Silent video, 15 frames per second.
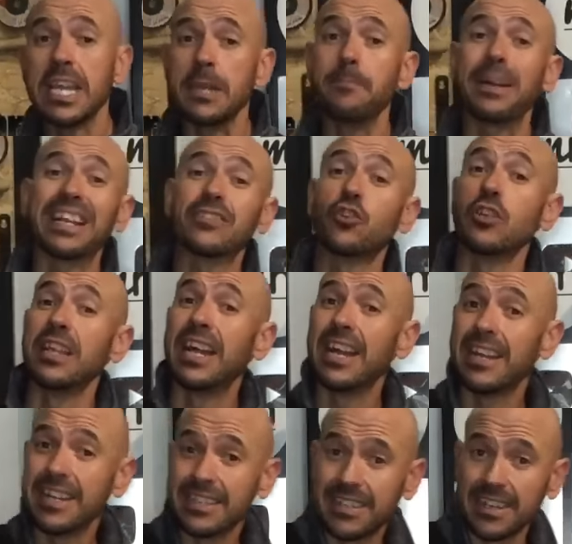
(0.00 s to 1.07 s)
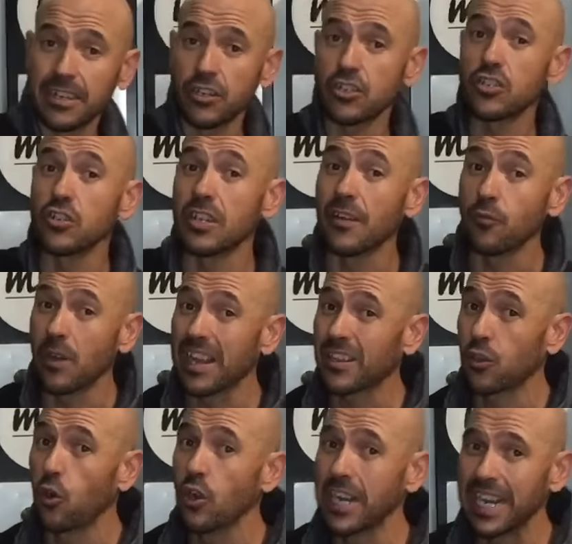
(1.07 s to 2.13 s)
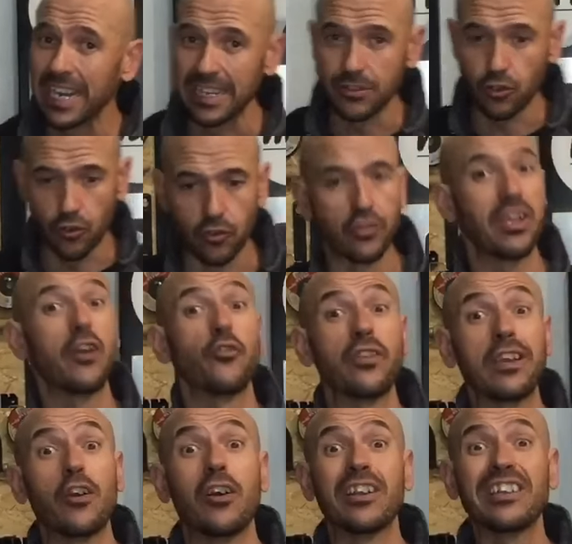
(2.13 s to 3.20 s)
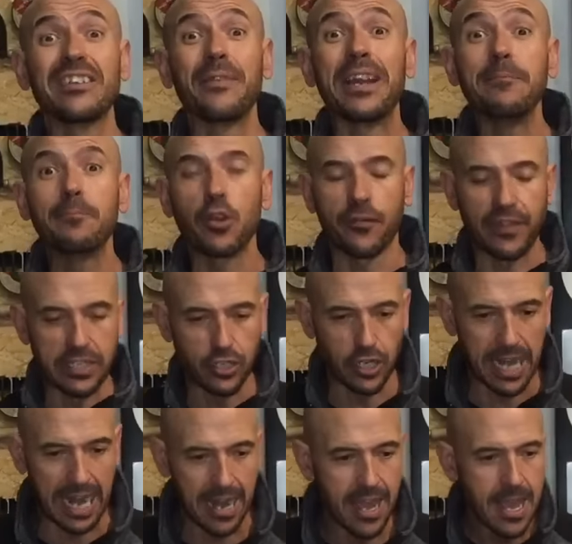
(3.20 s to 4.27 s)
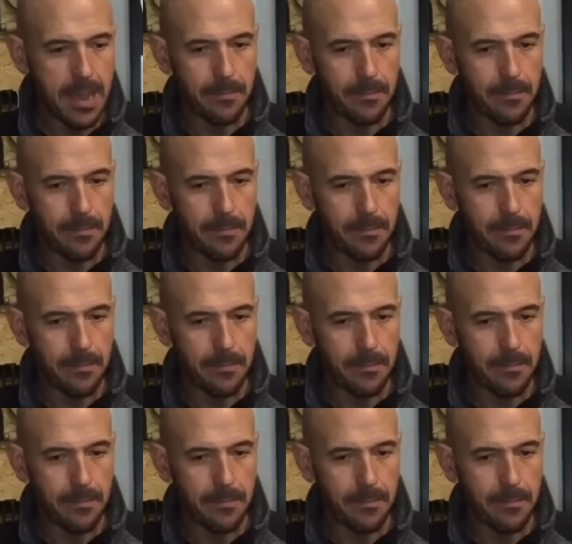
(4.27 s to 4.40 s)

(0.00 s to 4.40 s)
Y para soldar en exterior, soldadura con electrodo, ya os digo, a nivel profesional.